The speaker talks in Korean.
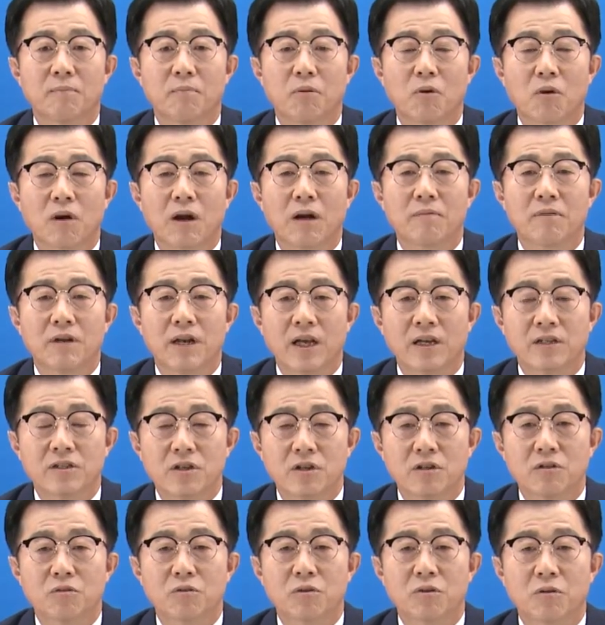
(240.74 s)
복합
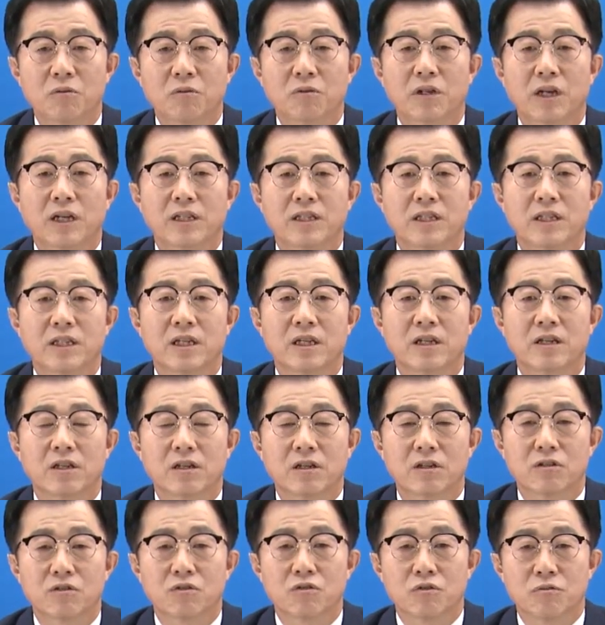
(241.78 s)
레저 유통단지
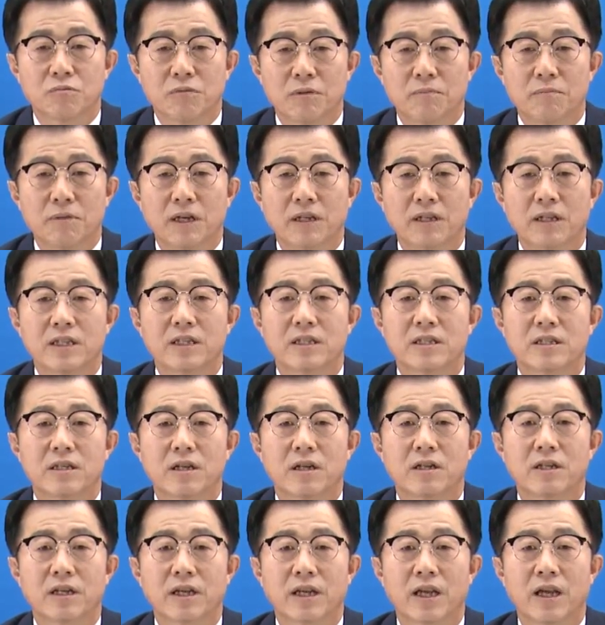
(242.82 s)
그리고 주민
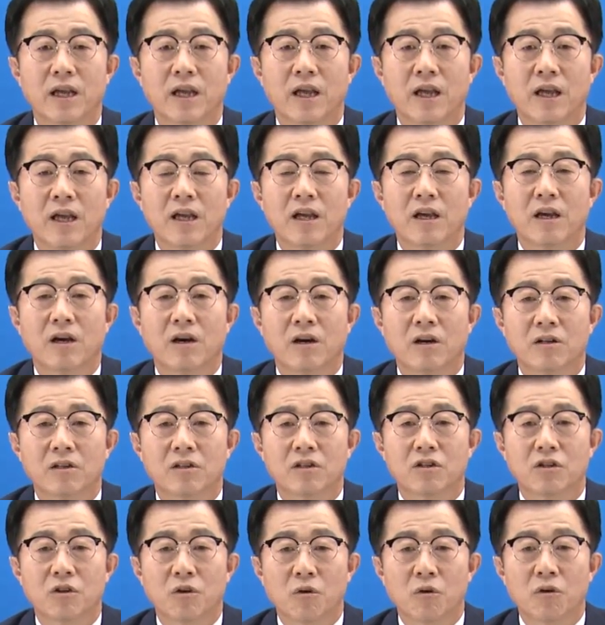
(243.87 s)
편의시설 등이 어,
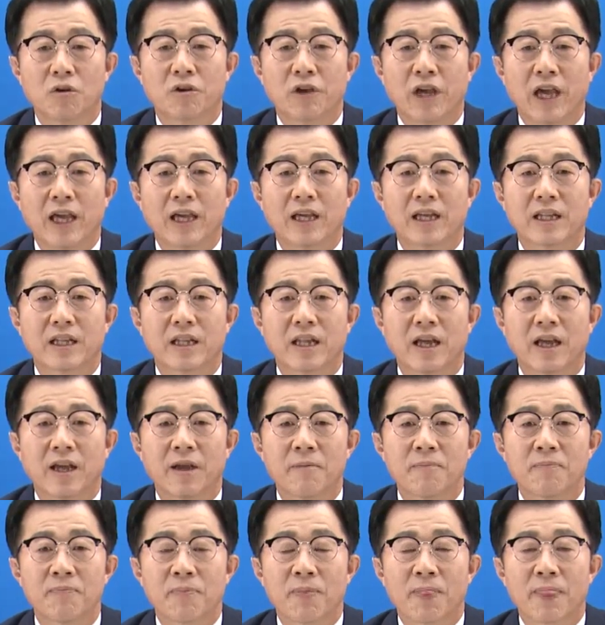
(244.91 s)
들어올 계획인데
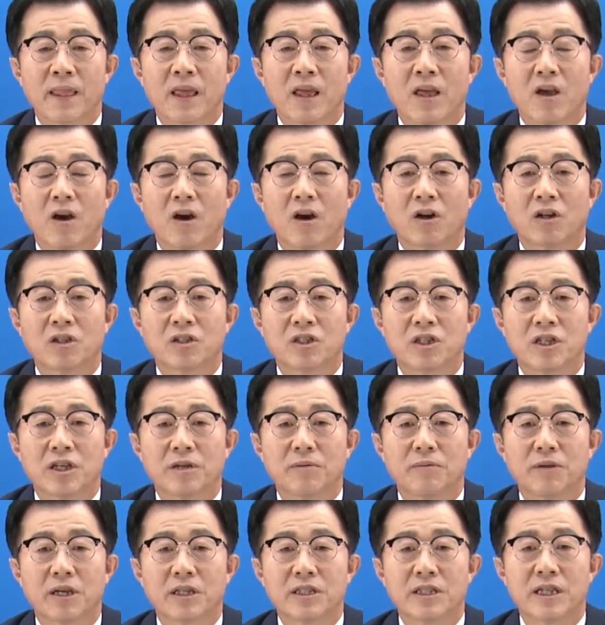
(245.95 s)
어,
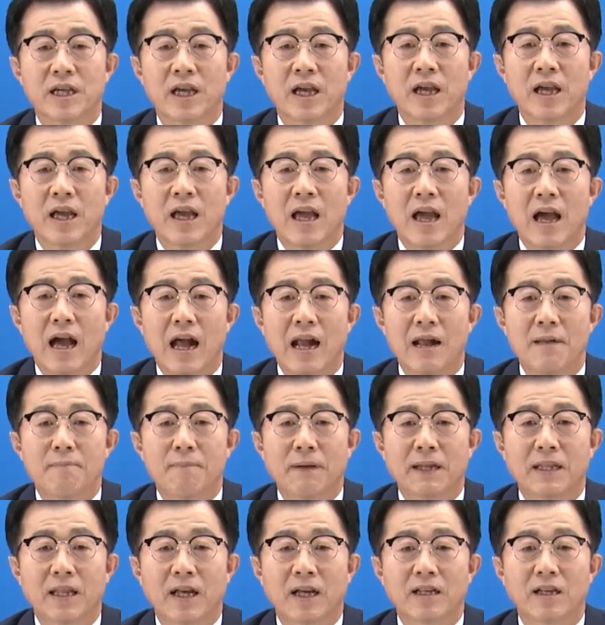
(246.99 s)
지금 현재
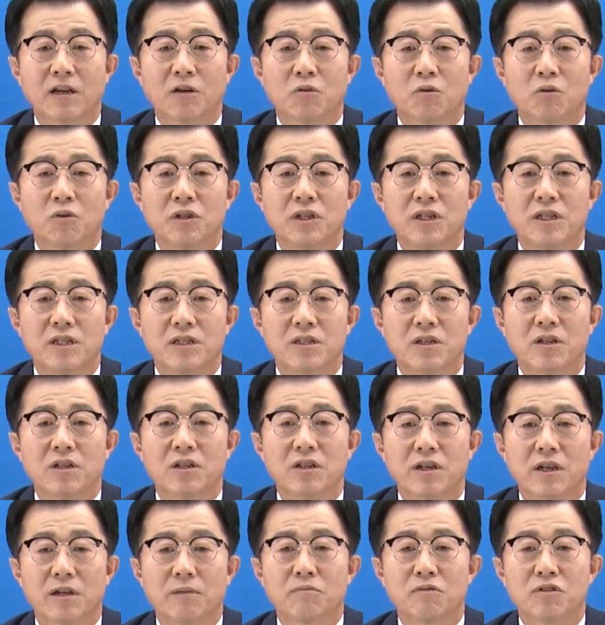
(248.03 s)
알파 탄약고 이전
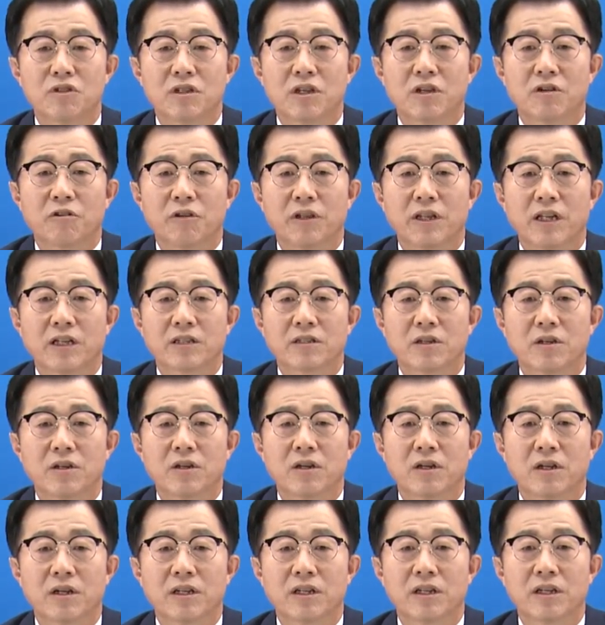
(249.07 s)
등의 문제로
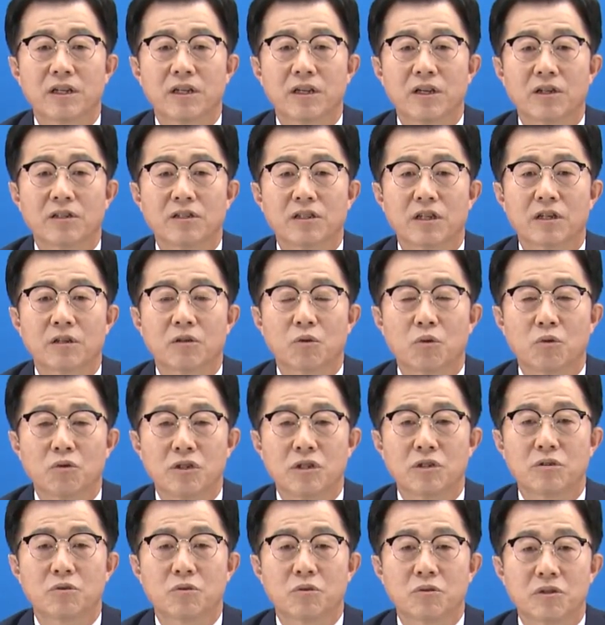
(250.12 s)
인해서 현재
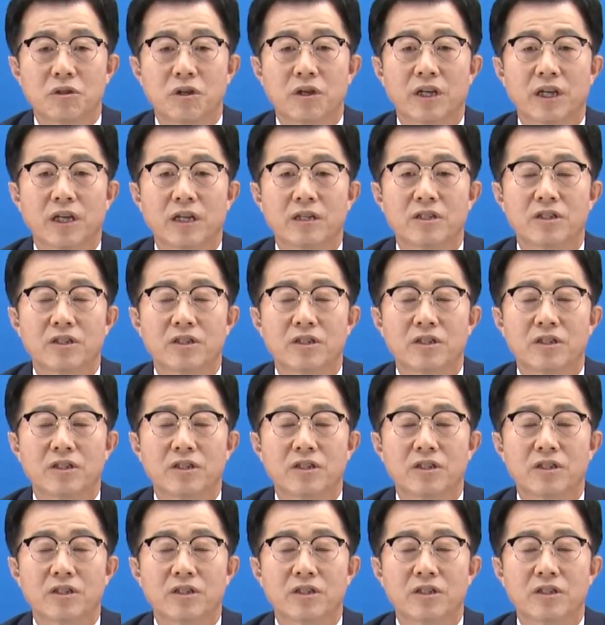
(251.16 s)
도시 조성이